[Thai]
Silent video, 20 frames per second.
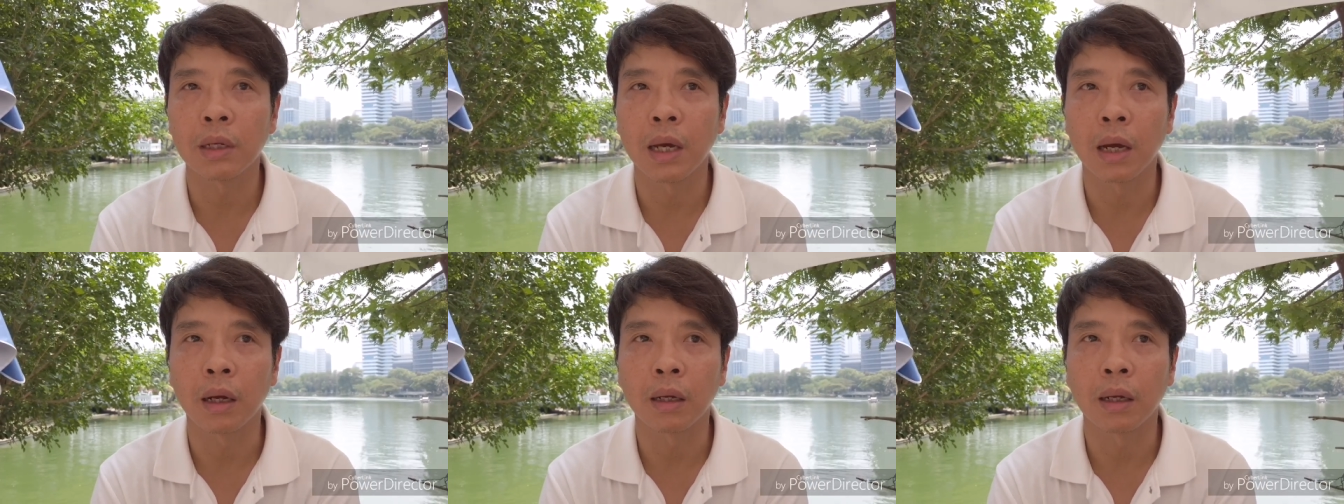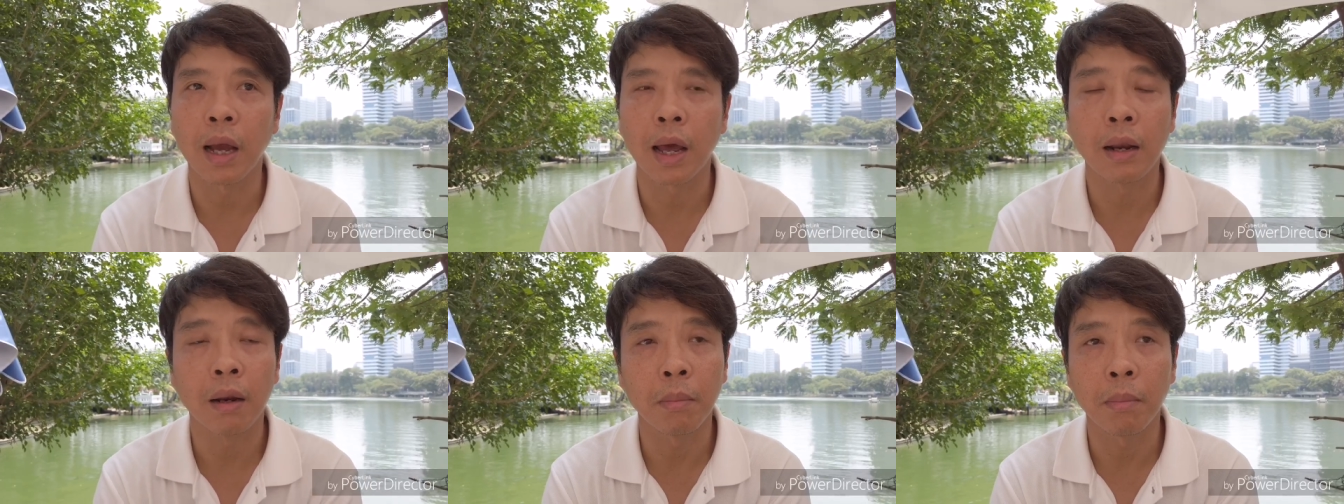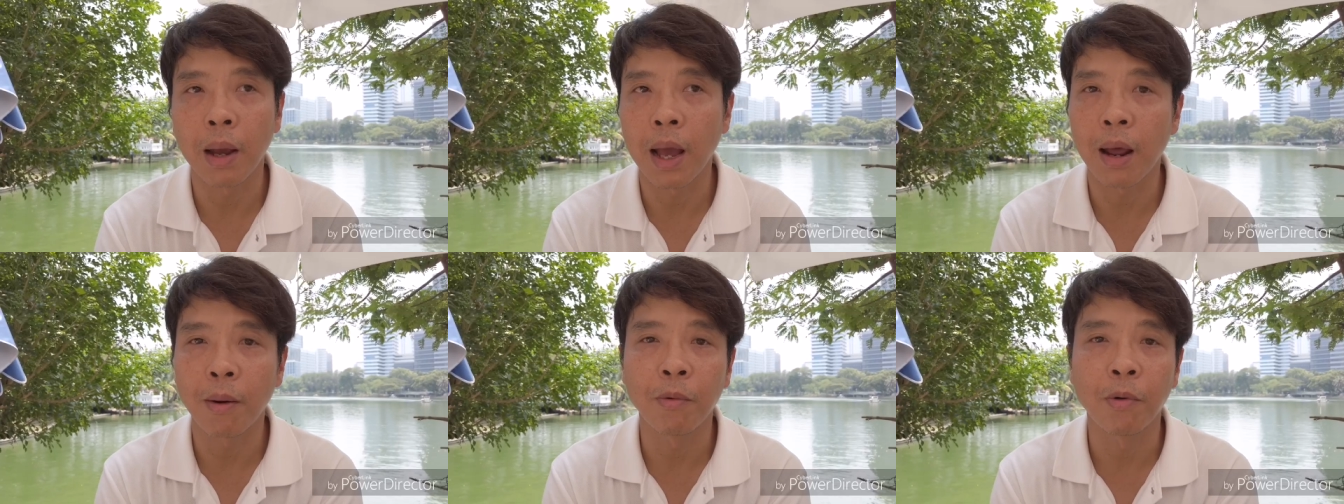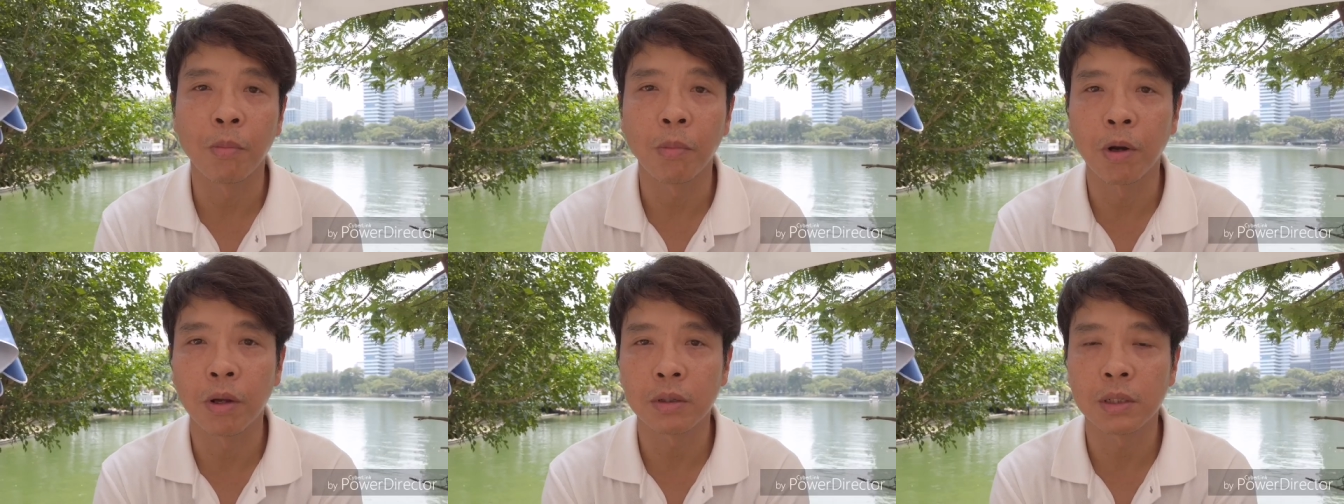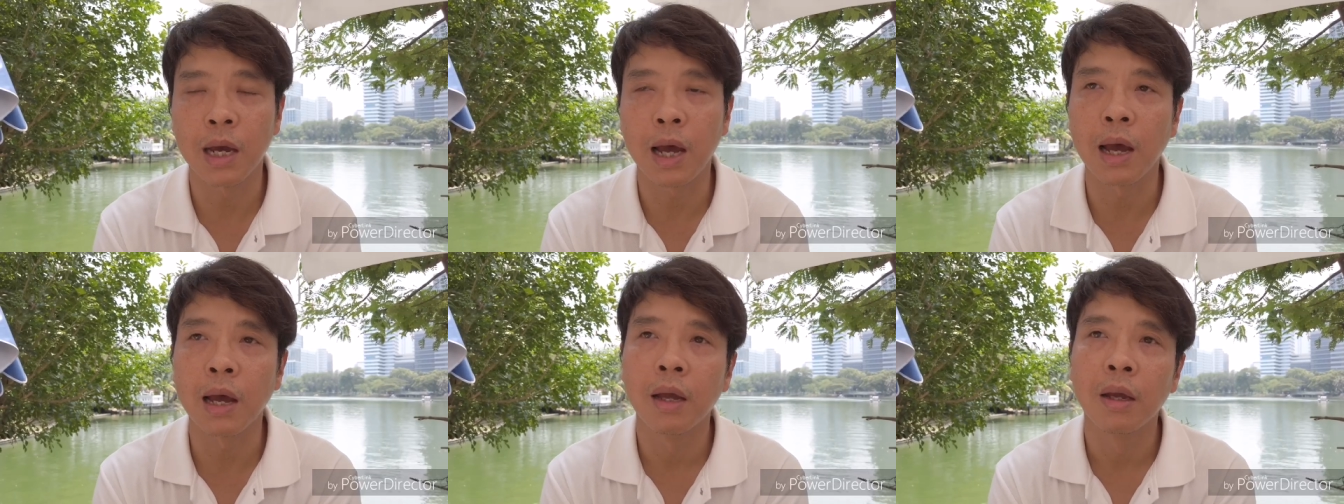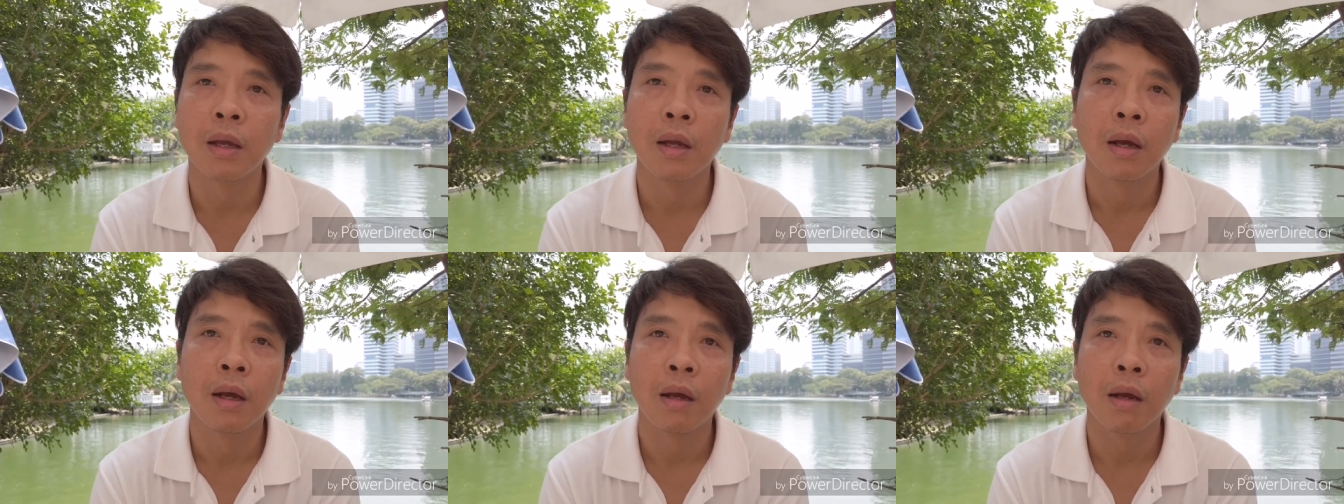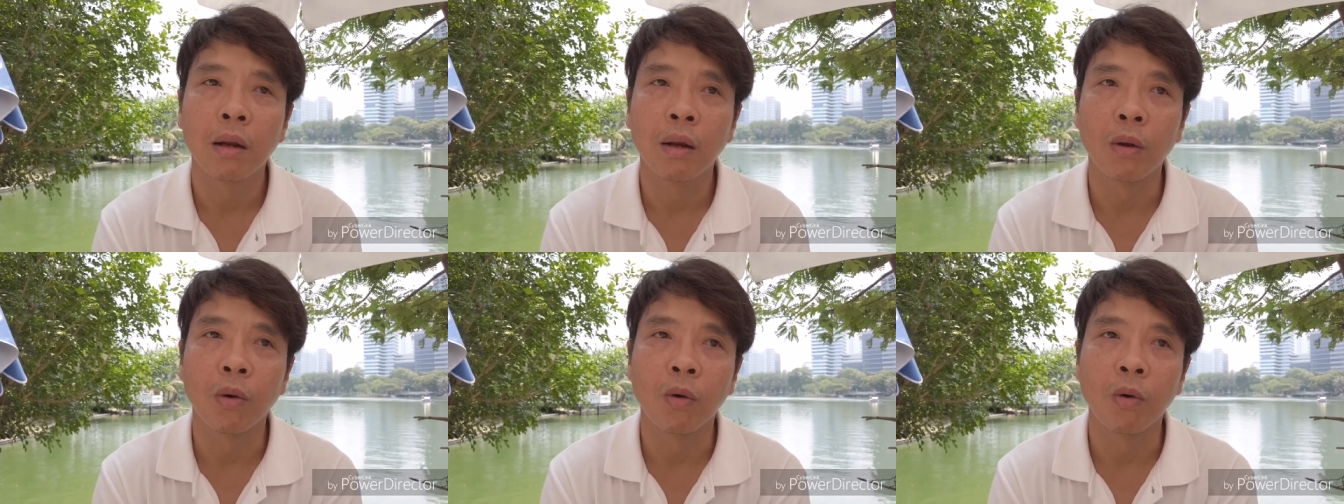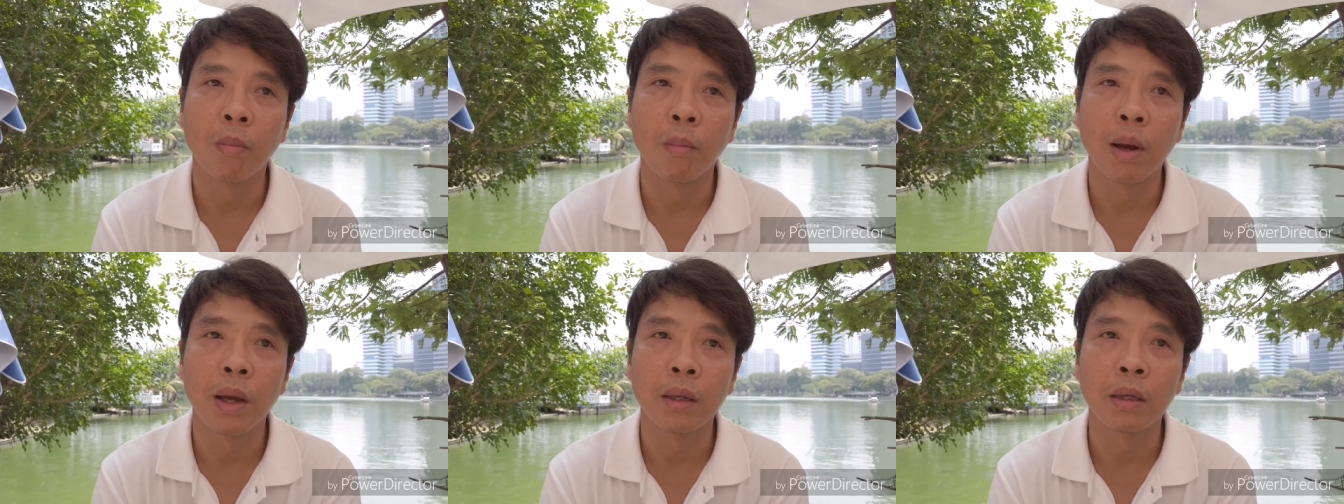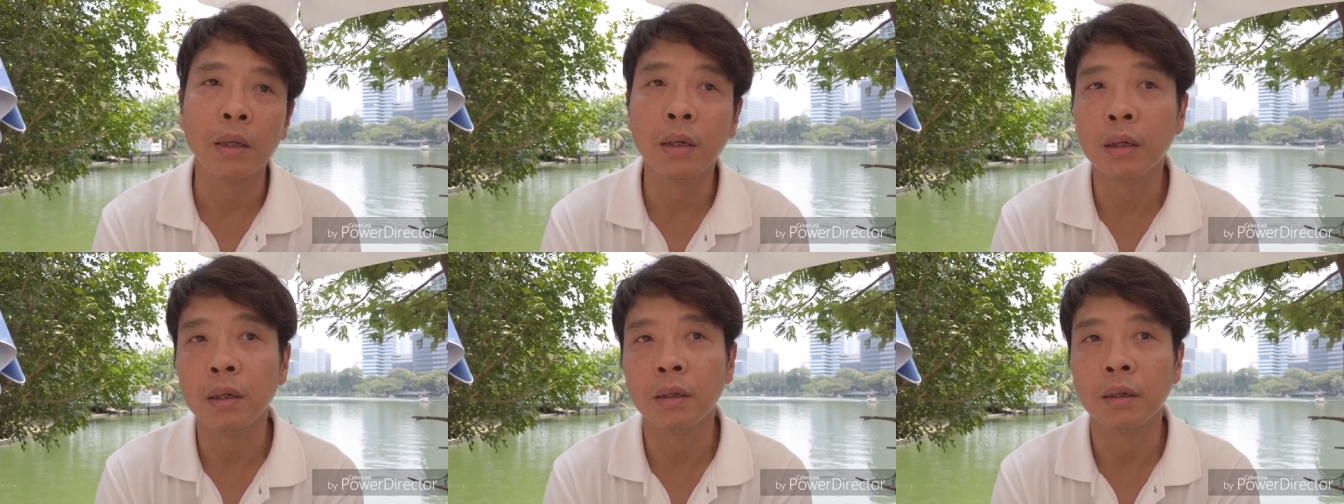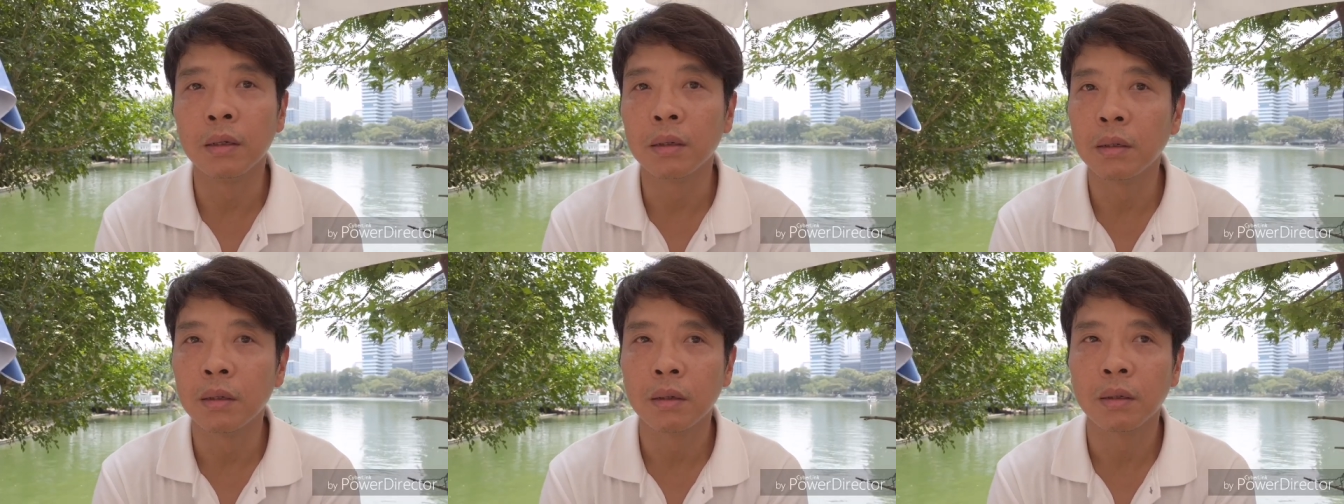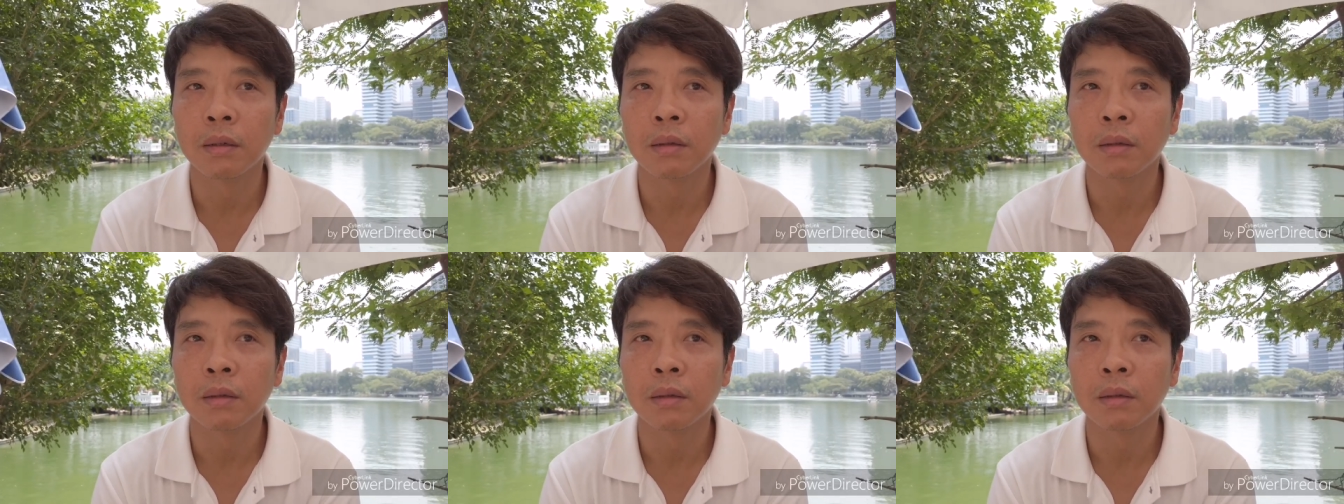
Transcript: จากการทำงานผมก็จะลงมายืน